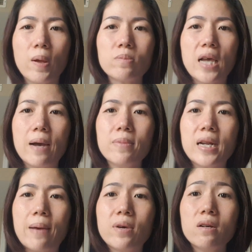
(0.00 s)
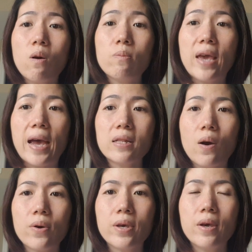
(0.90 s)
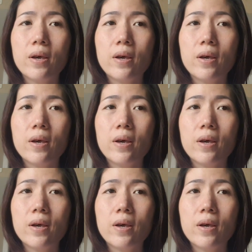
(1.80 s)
ông xã mình làm kết hôn giả thôi